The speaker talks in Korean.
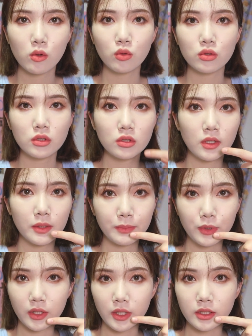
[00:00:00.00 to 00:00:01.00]
오늘 립
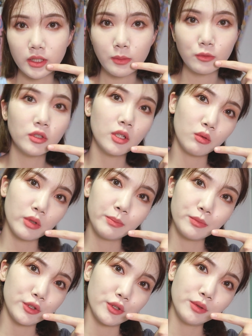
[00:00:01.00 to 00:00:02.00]
되게 차분하고
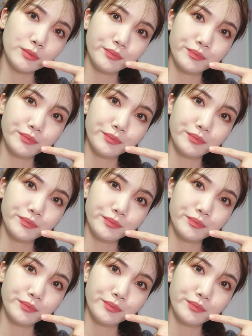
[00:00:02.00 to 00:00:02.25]
이쁘죠?